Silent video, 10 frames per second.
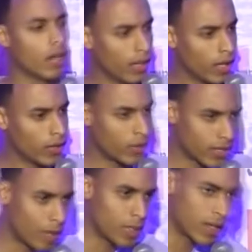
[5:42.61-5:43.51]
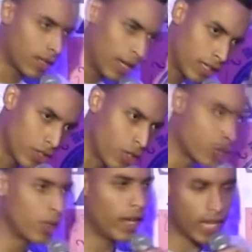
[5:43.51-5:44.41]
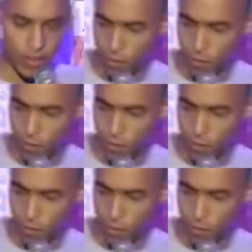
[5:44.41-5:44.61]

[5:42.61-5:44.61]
Cleiton desce da bicicleta, tira o Juliette,